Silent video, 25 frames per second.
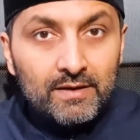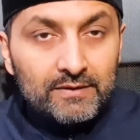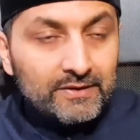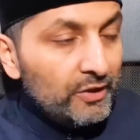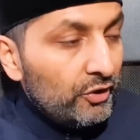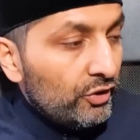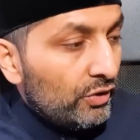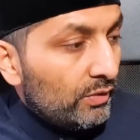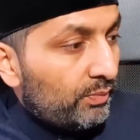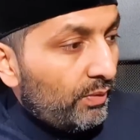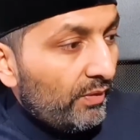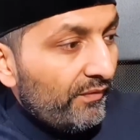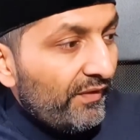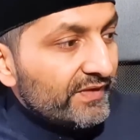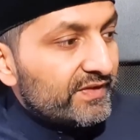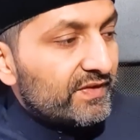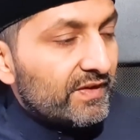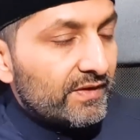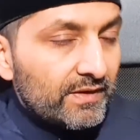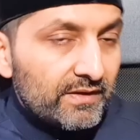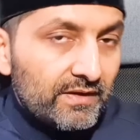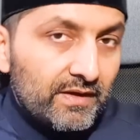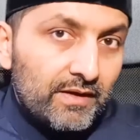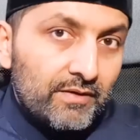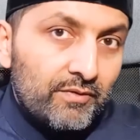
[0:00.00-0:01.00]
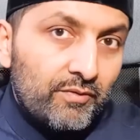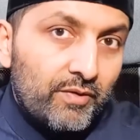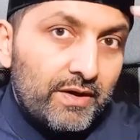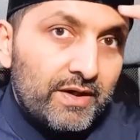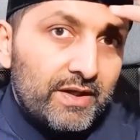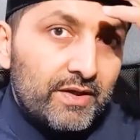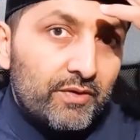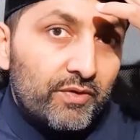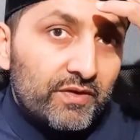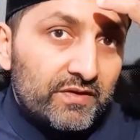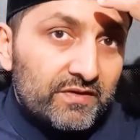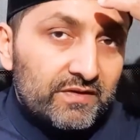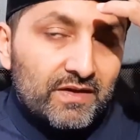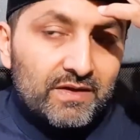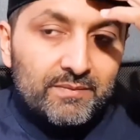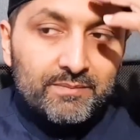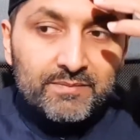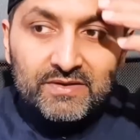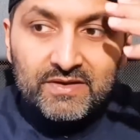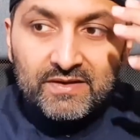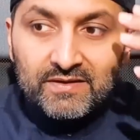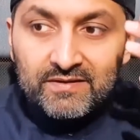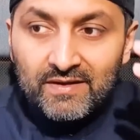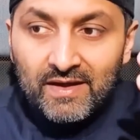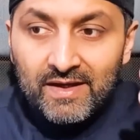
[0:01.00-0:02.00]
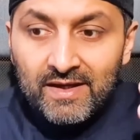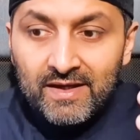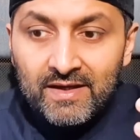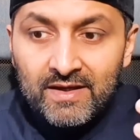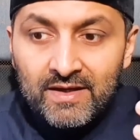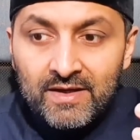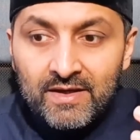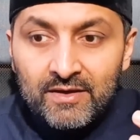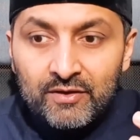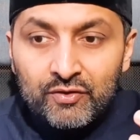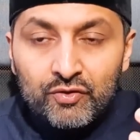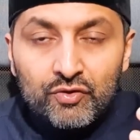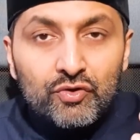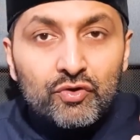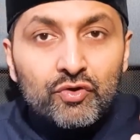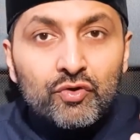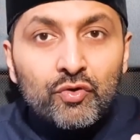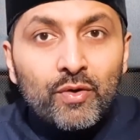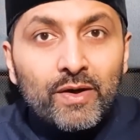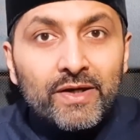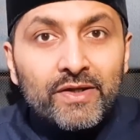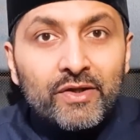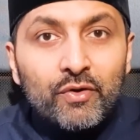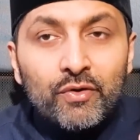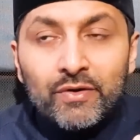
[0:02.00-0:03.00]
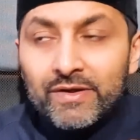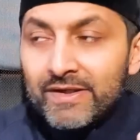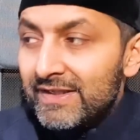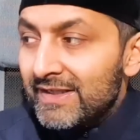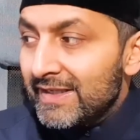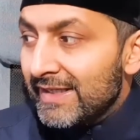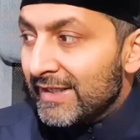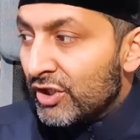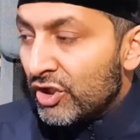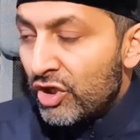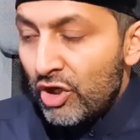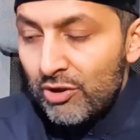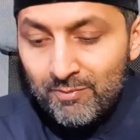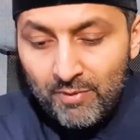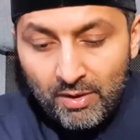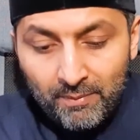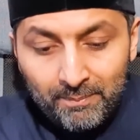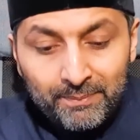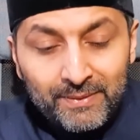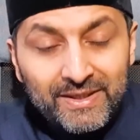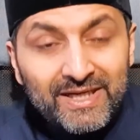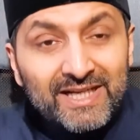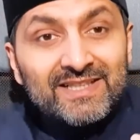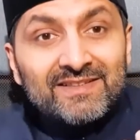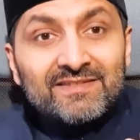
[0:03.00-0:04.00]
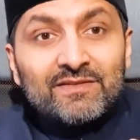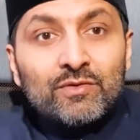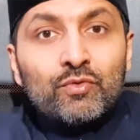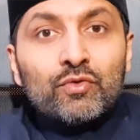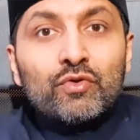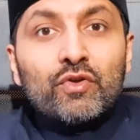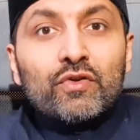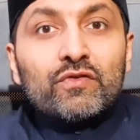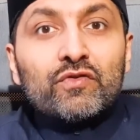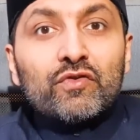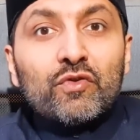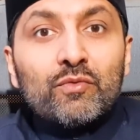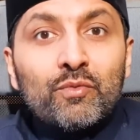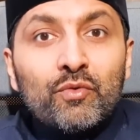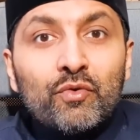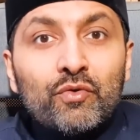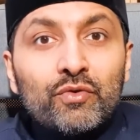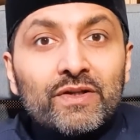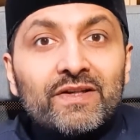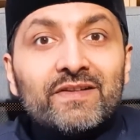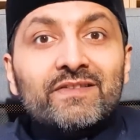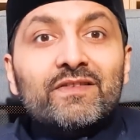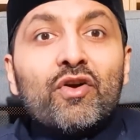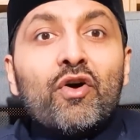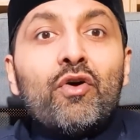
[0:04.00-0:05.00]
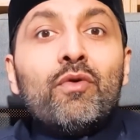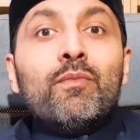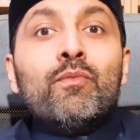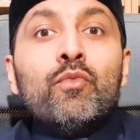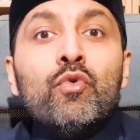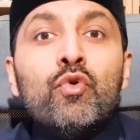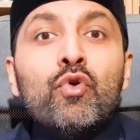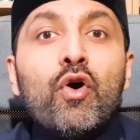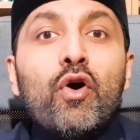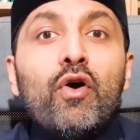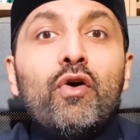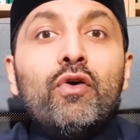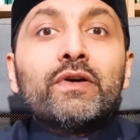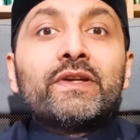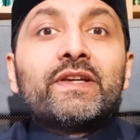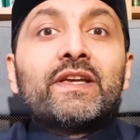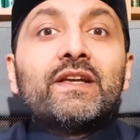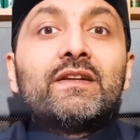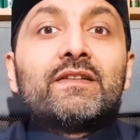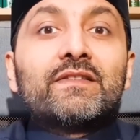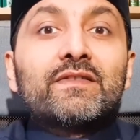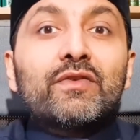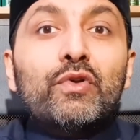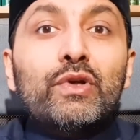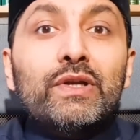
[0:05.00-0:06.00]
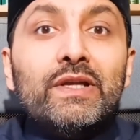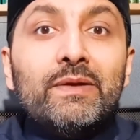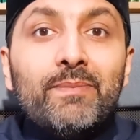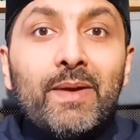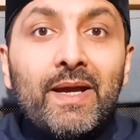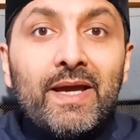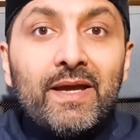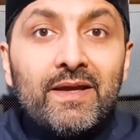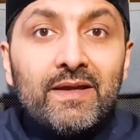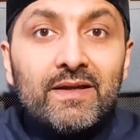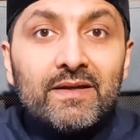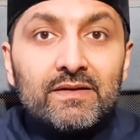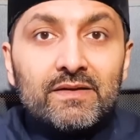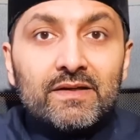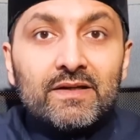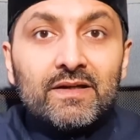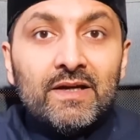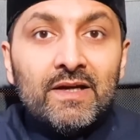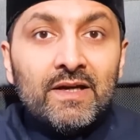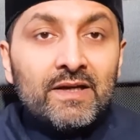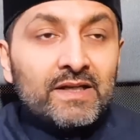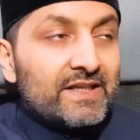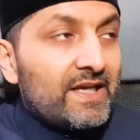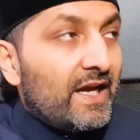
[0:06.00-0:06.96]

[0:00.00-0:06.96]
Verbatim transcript: D'ailleurs, le prophète sallallahu alayhi wa sallam disait que le croyant, il est comme en prison dans ce monde et c'est en mourant qu'il se libère,